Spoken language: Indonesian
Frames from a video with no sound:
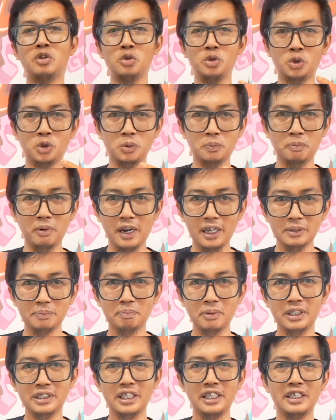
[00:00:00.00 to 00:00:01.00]
17
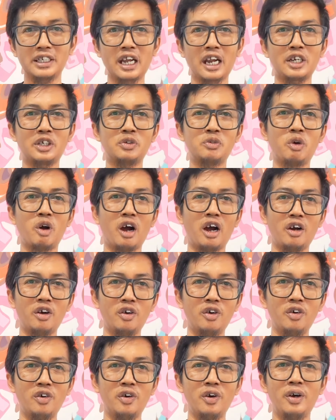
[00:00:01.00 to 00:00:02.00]
persen
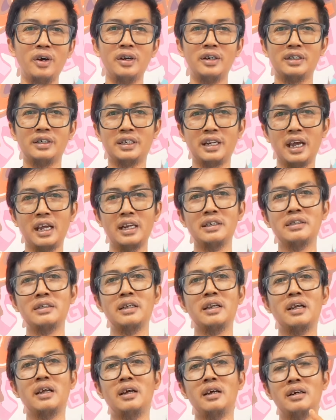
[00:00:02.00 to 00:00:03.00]
K2O, dan
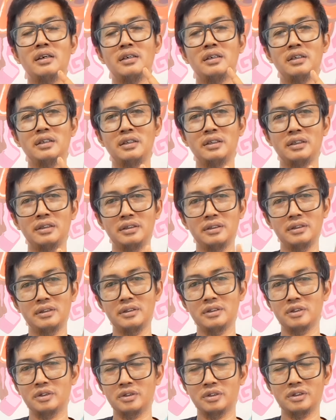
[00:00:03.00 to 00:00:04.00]

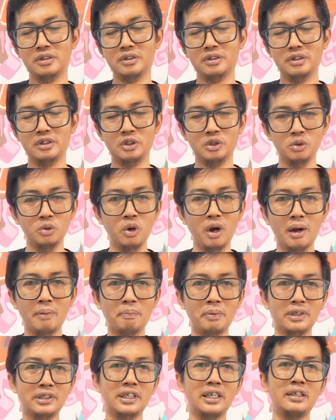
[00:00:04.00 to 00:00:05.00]
2 eh,
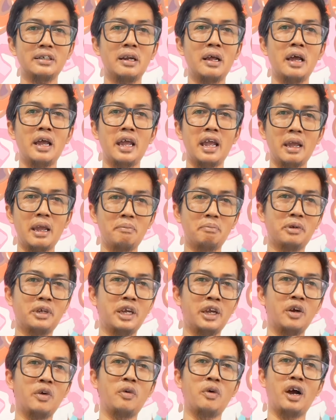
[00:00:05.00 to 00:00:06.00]
persen
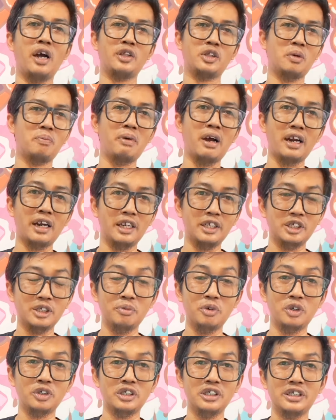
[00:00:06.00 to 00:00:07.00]
MgO atau
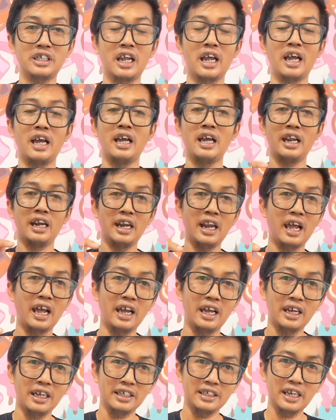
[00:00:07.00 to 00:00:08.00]
magnesium oksida.
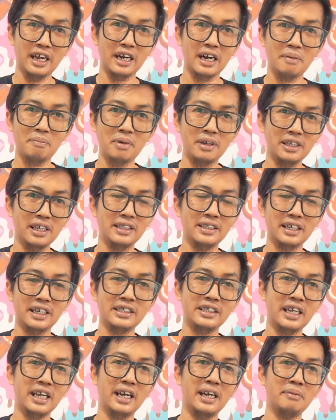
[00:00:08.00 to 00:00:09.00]
Lah, yang namanya
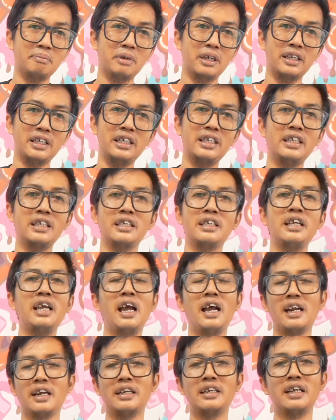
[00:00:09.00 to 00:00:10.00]
trace element ini
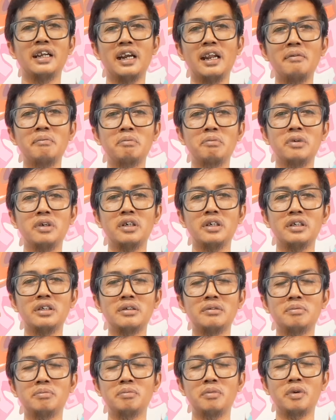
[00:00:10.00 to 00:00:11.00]
adalah
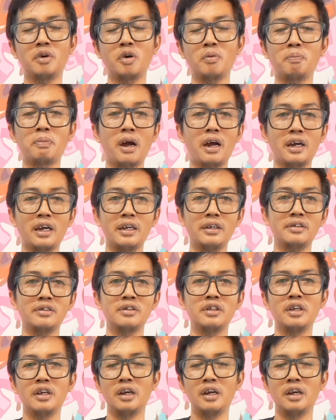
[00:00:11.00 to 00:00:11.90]
eh, merupakan